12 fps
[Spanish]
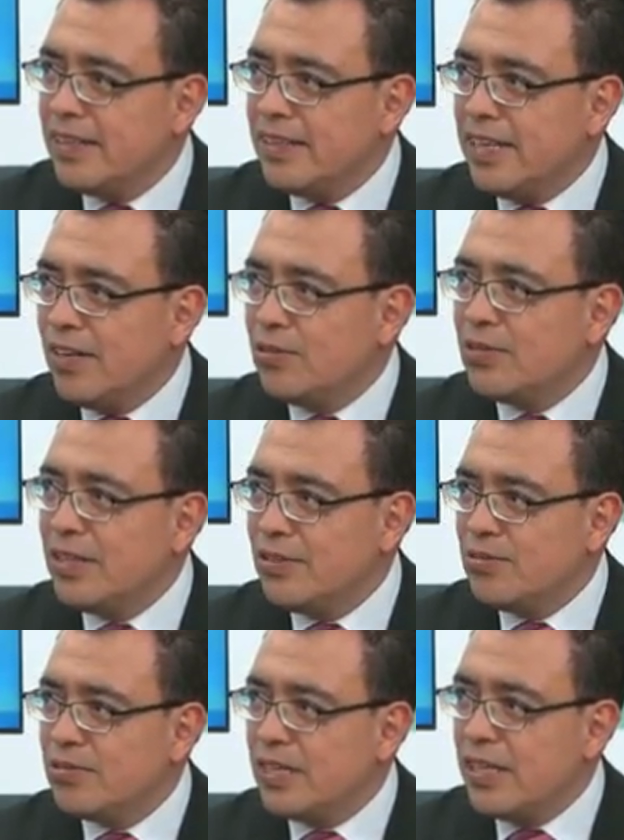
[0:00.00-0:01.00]
ya lo tiene
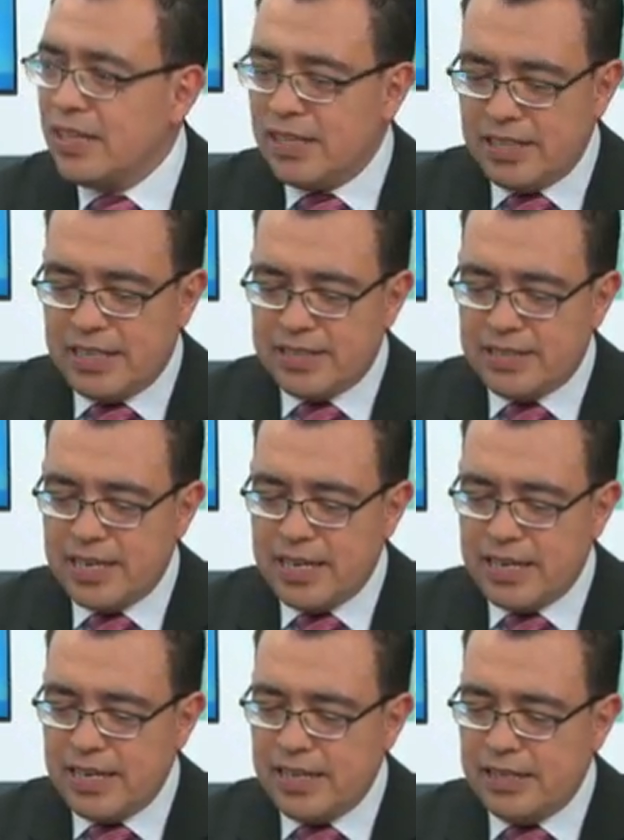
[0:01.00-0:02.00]
usted ya
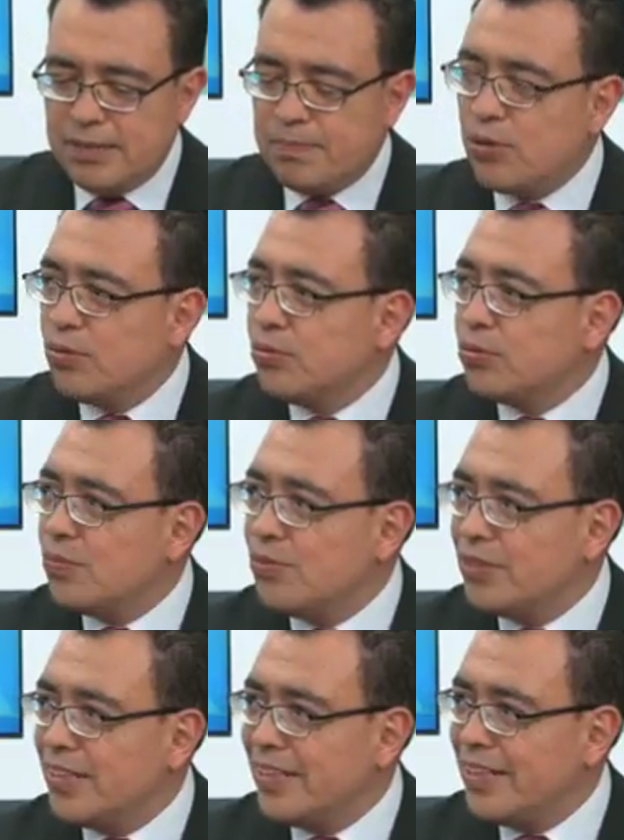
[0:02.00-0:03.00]
sea en el producto
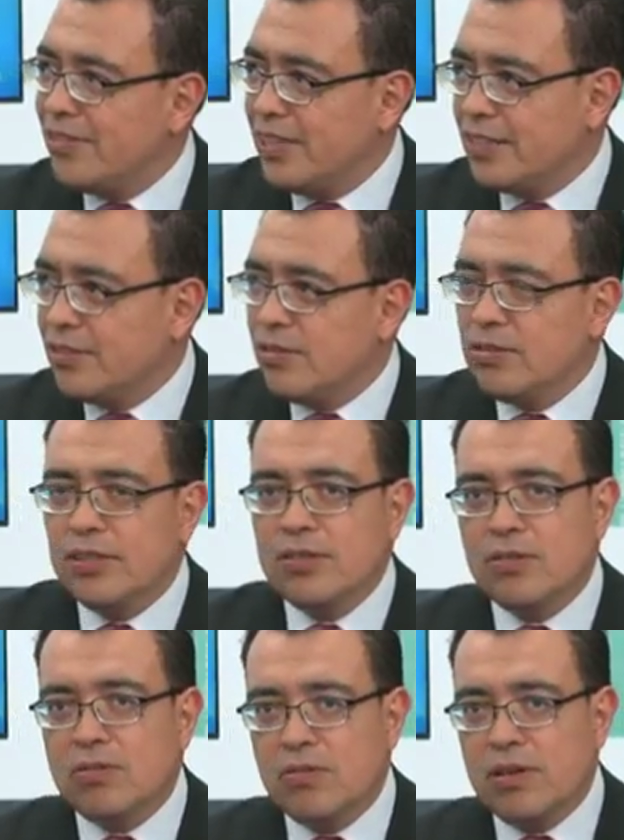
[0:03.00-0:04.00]
monedero
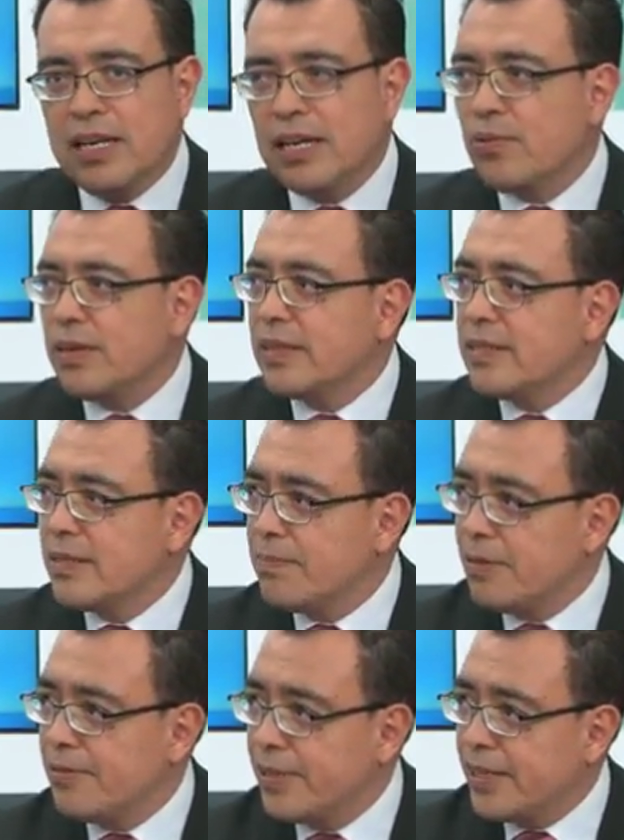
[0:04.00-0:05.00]
electrónico o en la cuenta
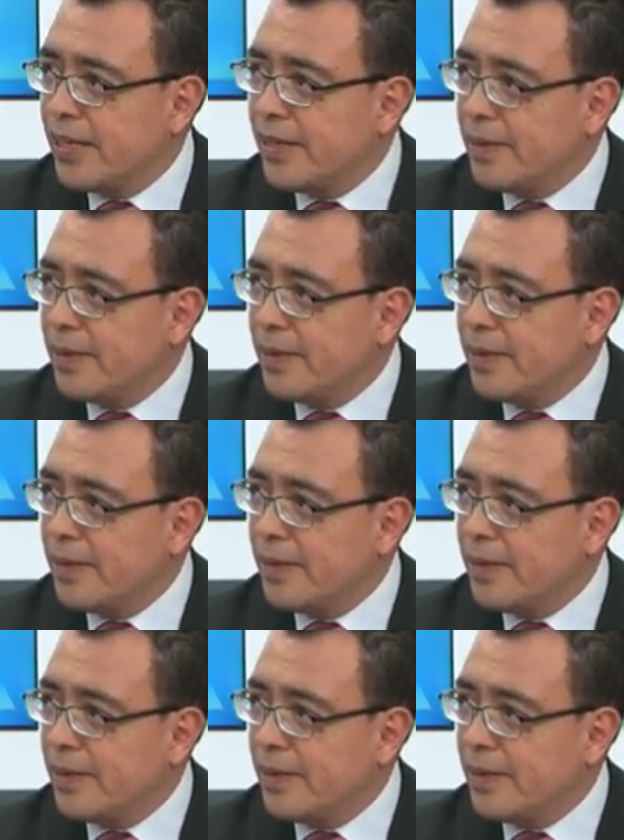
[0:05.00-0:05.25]
simplificada.